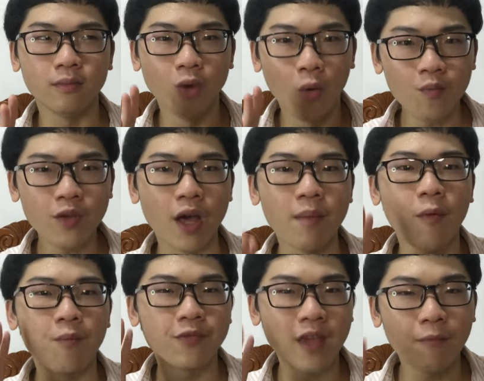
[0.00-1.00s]
đúng nghĩa
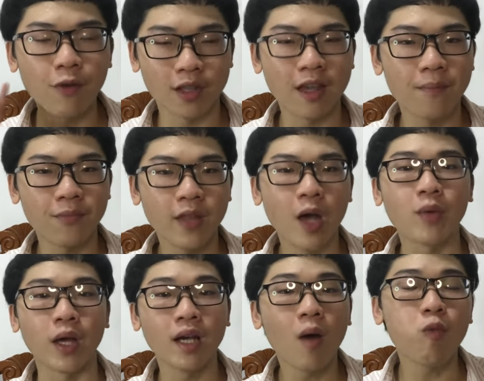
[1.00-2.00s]
100% theo
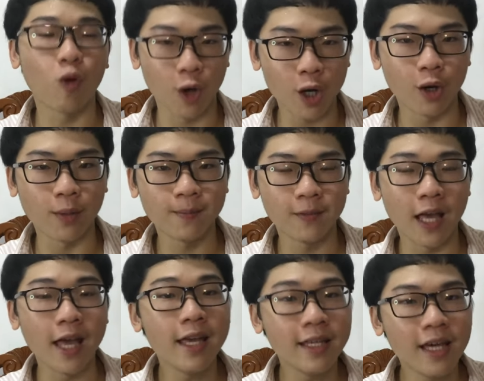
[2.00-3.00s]
nghĩa gốc của nó được thì
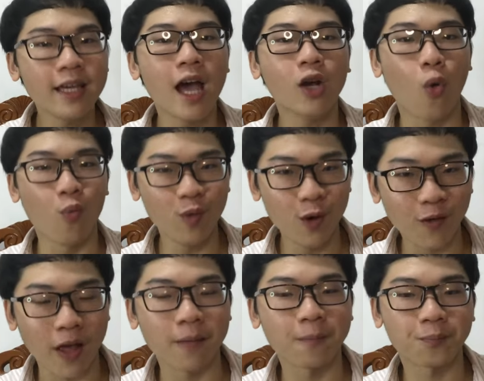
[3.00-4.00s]
Ikigai cũng như
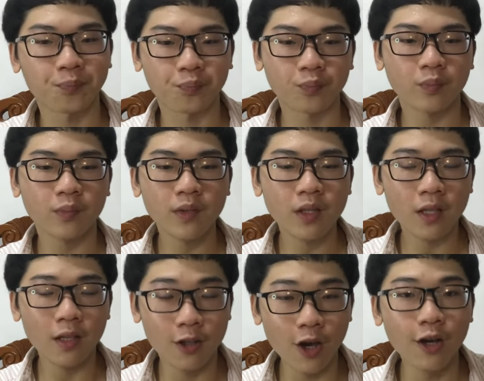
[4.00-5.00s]
vậy.
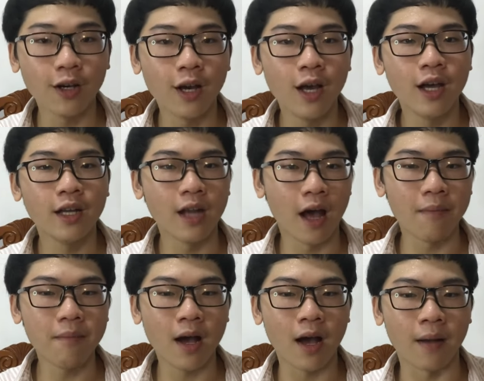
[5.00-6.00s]
Nhưng để
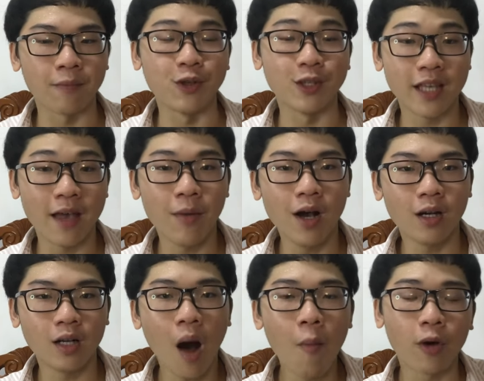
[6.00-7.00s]
mà người xem á,
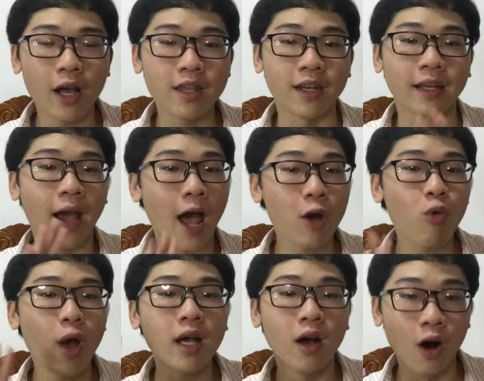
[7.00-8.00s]
có một cái nhìn khái
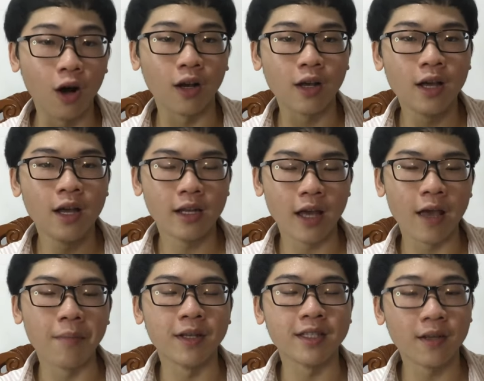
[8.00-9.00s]
quát hơn thì
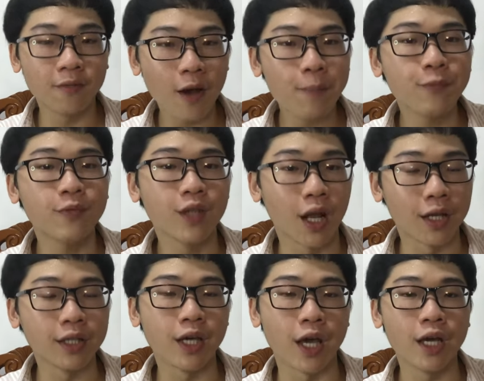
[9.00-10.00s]
mình xin phép
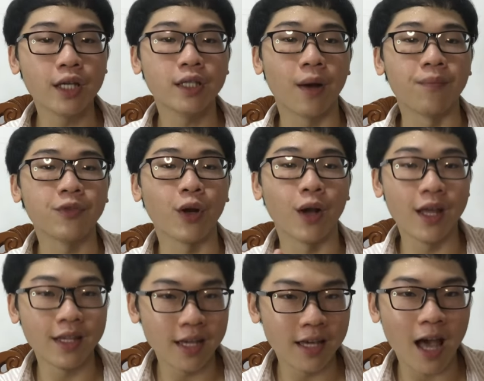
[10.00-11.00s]
định nghĩa cụm từ
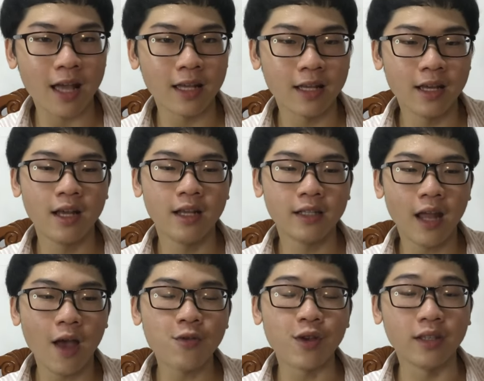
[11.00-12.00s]
Ikigai
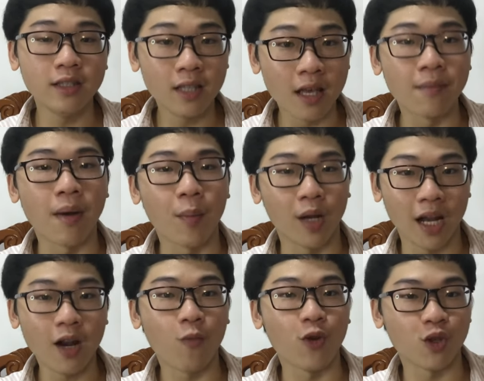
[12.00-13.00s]
theo những gì mà mình đã
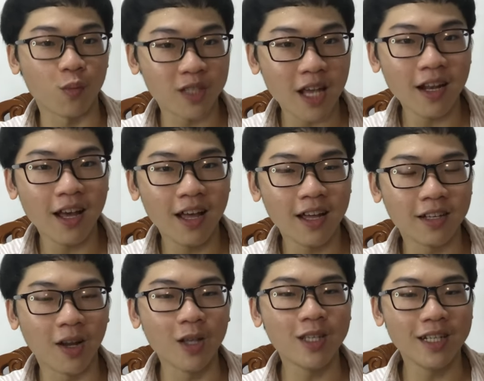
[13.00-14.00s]
đọc được trong sách đó,
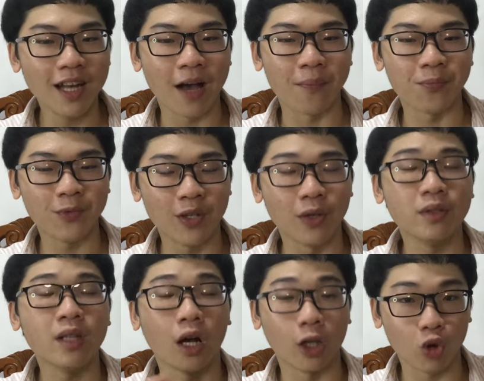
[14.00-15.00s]
đó chính là sự
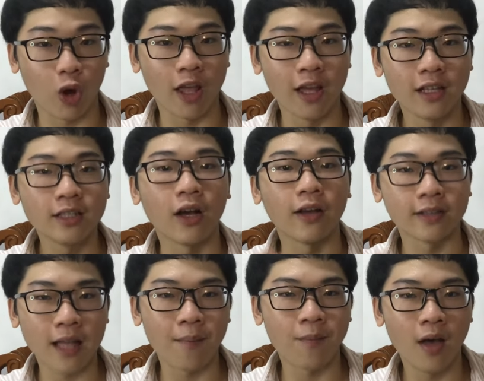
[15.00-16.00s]
tận tụy, tận
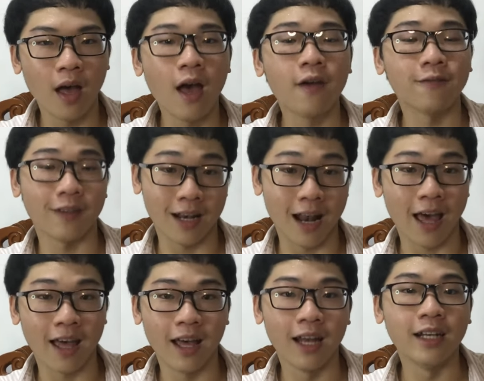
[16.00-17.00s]
tâm và là
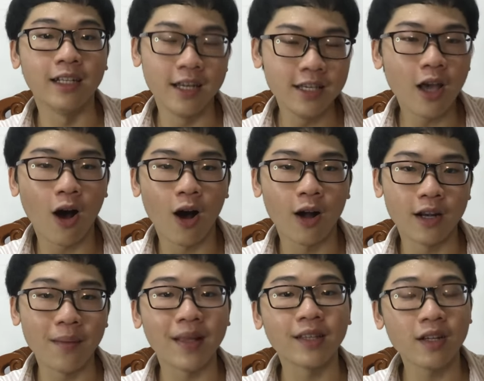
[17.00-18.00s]
lý do
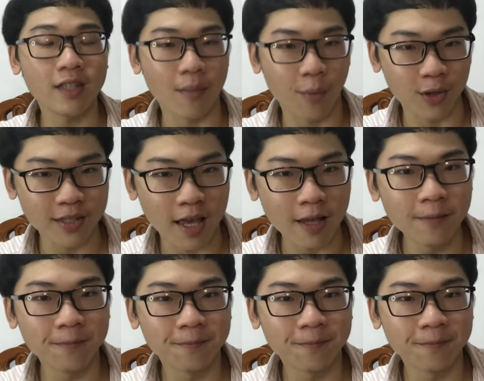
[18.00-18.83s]
để bạn thức dậy mỗi sáng.